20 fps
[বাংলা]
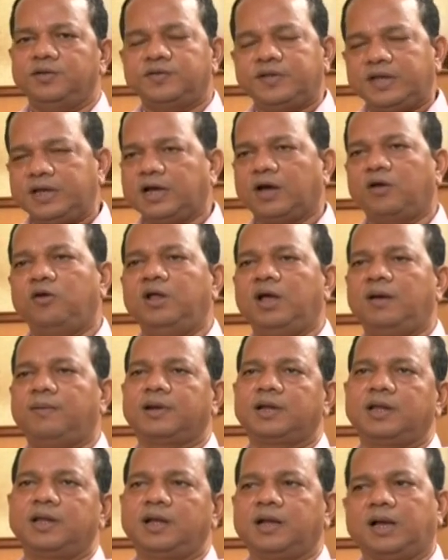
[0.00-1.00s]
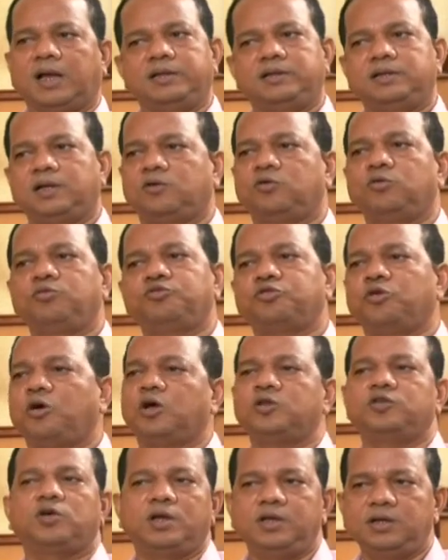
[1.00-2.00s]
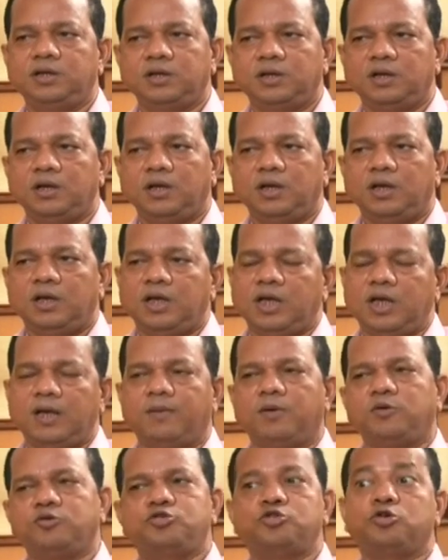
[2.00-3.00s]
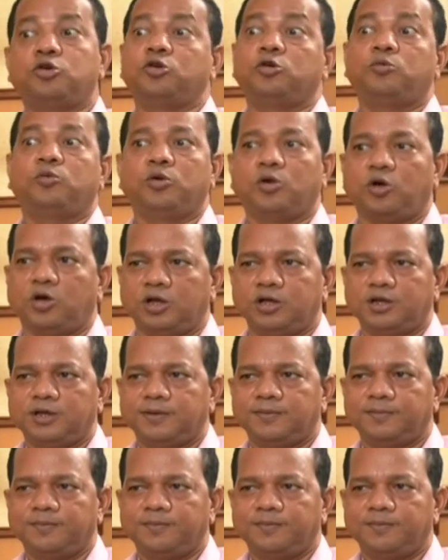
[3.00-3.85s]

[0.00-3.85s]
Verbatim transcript: সেই কারণে আমার কাছে কাজটা খুব সহজ হয় এবং ছোট মনে হয়